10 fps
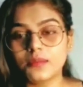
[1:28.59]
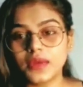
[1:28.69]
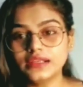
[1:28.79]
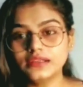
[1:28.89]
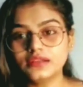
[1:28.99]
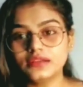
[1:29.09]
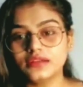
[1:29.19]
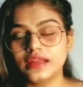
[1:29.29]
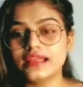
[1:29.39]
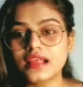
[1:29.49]
बट
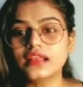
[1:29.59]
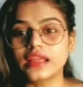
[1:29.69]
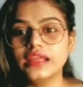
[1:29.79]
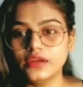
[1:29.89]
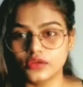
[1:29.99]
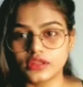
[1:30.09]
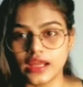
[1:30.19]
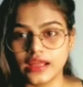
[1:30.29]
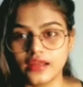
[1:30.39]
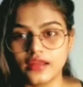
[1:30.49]
ऐसा नहीं होता
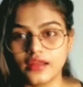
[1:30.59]
है